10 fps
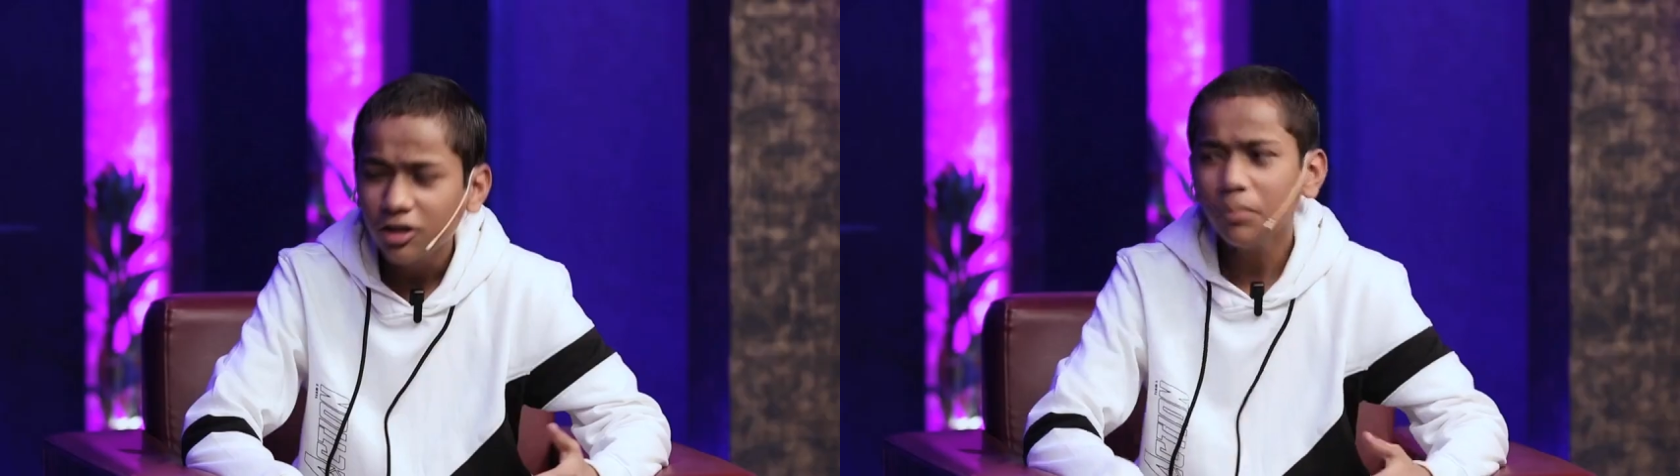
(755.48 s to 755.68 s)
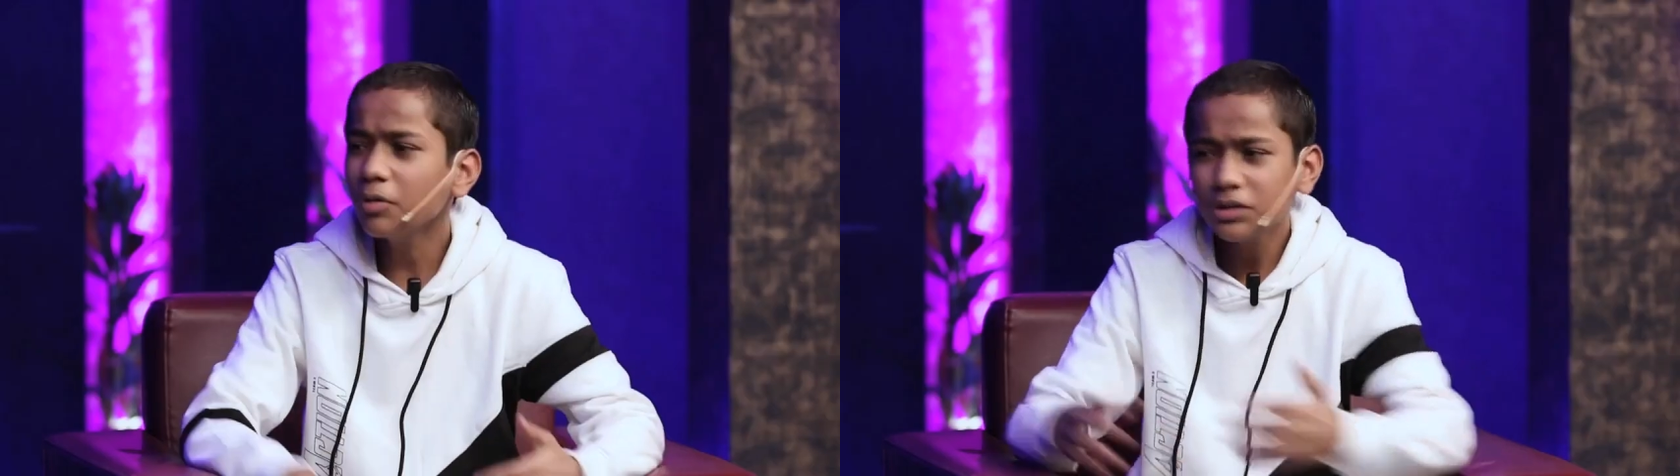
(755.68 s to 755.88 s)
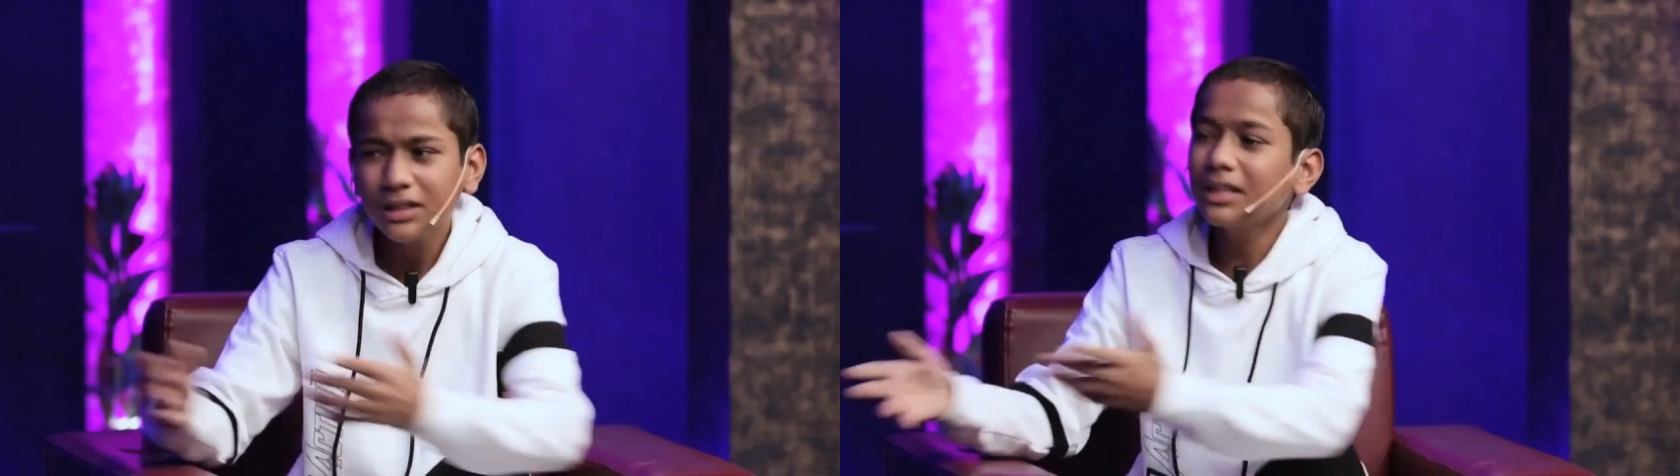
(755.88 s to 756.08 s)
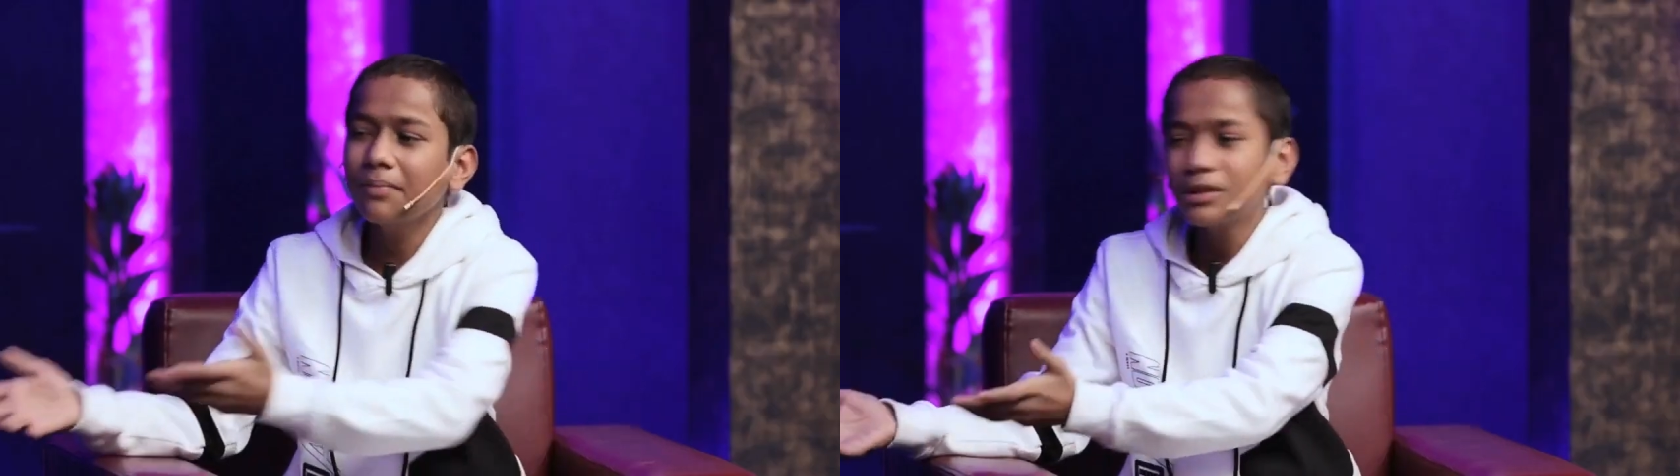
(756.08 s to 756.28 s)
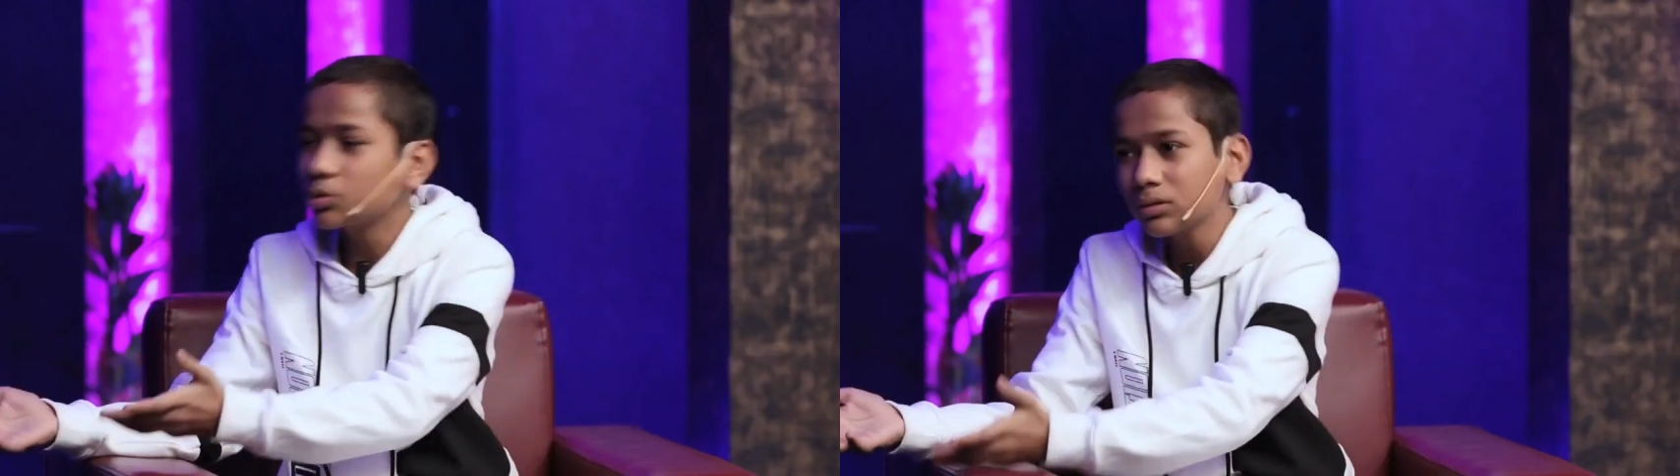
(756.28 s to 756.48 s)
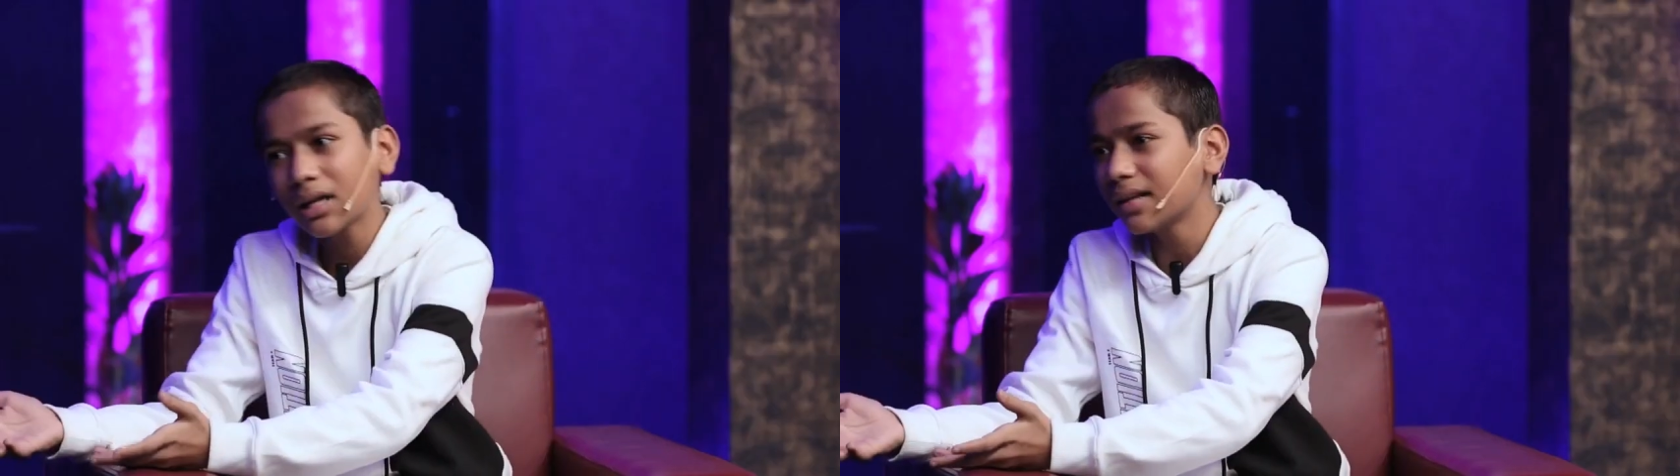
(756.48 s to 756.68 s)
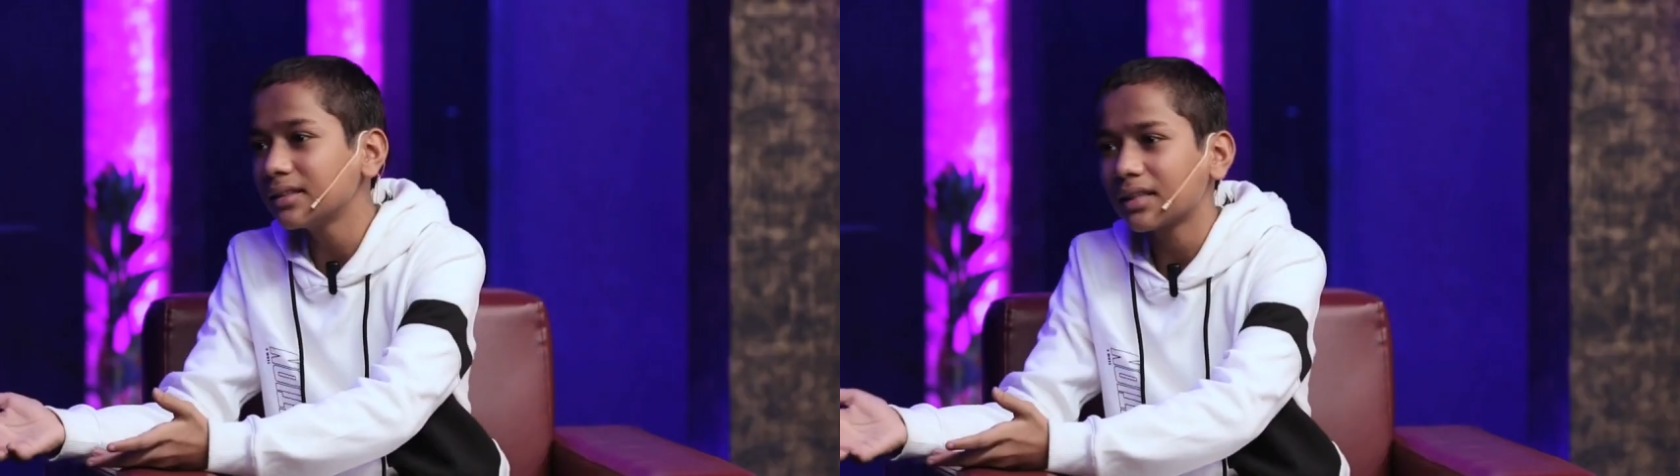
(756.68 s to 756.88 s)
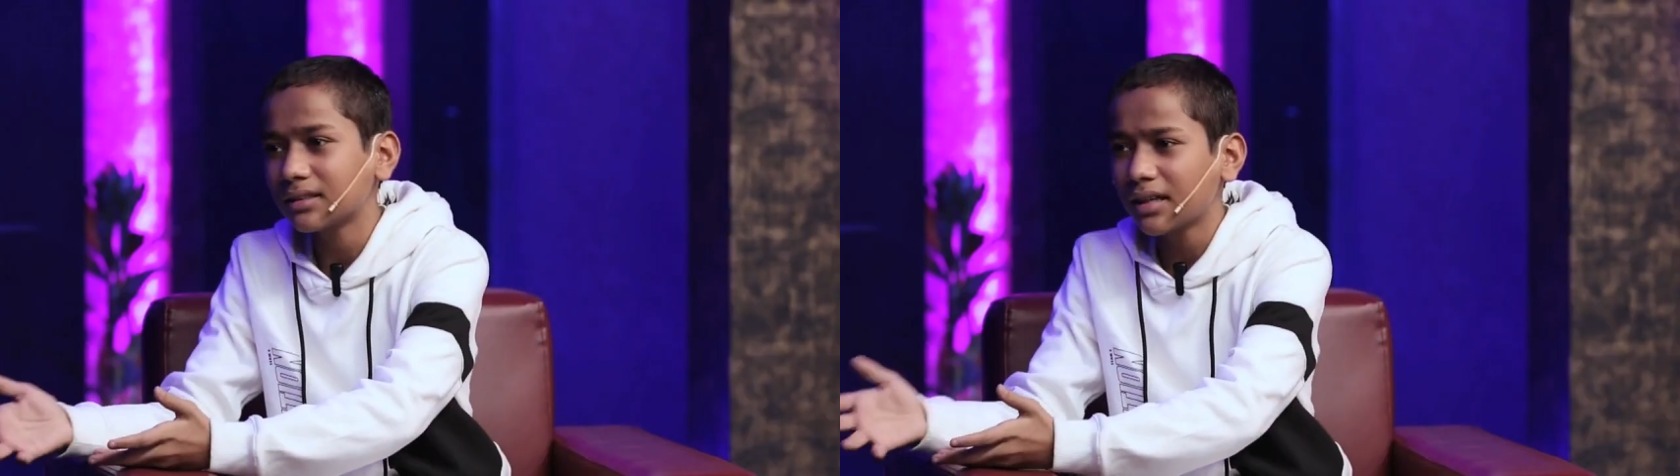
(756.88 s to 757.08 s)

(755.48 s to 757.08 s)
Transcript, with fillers: तो मैं उसके अंदर मैं सुनता रहता